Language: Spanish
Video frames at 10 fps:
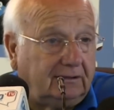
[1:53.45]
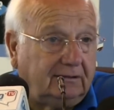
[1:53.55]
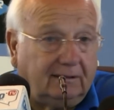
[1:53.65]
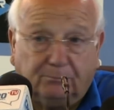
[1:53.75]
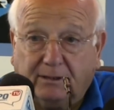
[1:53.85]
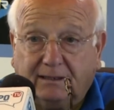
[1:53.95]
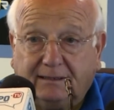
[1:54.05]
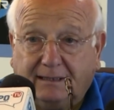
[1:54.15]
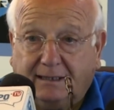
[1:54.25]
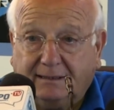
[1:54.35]
después del
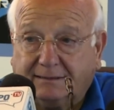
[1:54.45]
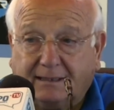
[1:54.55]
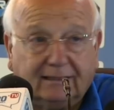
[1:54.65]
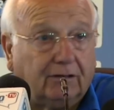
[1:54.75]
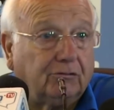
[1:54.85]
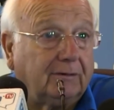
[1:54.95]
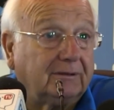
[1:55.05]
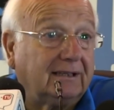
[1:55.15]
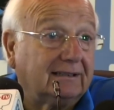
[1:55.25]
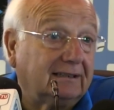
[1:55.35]
día estaría
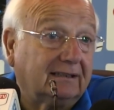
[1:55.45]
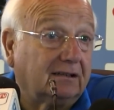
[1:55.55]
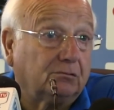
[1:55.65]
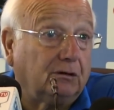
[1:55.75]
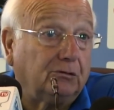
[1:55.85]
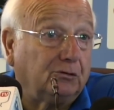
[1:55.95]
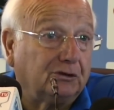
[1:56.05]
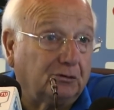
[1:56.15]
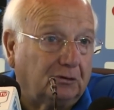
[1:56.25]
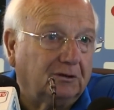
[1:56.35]
nuevamente a decir que el jugador no
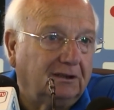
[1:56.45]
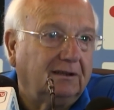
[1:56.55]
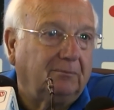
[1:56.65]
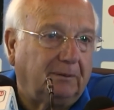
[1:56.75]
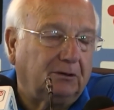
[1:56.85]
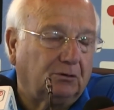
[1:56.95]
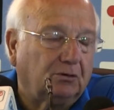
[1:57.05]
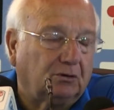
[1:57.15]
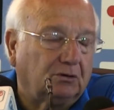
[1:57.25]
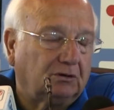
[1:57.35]
llegó.
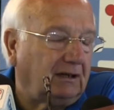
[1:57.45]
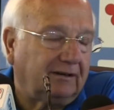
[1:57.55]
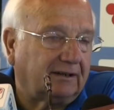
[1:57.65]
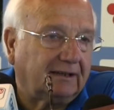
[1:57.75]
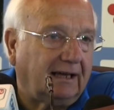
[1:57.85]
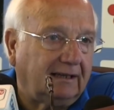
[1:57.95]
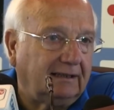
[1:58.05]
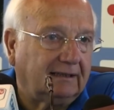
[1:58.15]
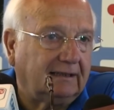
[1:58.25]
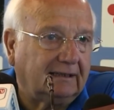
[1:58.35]
Pero la verdad
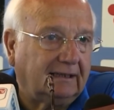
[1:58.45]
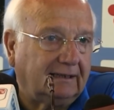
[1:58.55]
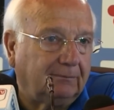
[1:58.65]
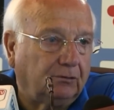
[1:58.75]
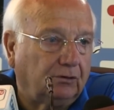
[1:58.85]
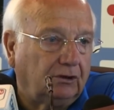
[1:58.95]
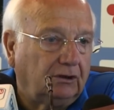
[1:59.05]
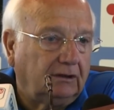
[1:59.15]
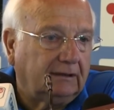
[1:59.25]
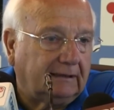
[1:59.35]
es que queremos
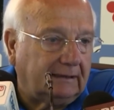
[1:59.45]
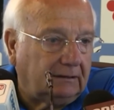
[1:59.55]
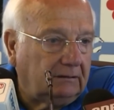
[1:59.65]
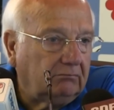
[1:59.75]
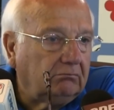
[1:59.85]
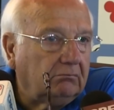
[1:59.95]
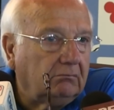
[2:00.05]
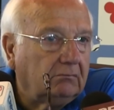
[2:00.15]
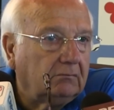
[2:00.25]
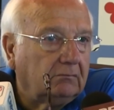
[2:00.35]
que
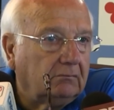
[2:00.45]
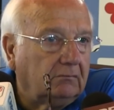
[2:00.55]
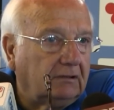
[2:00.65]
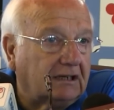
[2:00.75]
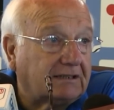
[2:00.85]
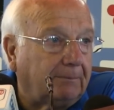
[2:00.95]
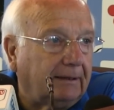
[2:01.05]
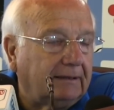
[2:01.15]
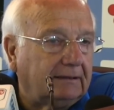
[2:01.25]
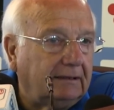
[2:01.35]
ser
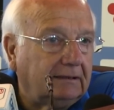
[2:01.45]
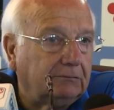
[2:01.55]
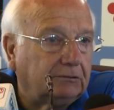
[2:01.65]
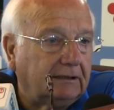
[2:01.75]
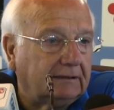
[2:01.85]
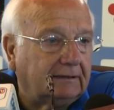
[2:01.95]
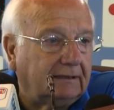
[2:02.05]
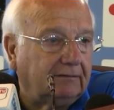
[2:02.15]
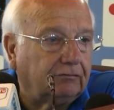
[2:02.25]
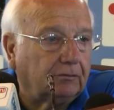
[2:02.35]
transparente y que ustedes
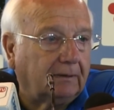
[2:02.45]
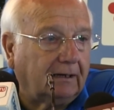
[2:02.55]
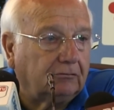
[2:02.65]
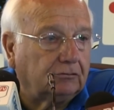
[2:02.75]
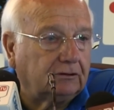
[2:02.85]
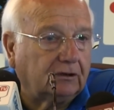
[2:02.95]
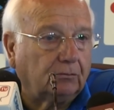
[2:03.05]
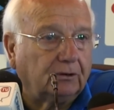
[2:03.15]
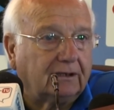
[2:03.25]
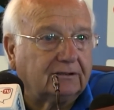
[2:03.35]
estén informados de
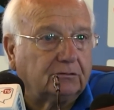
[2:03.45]
cómo es la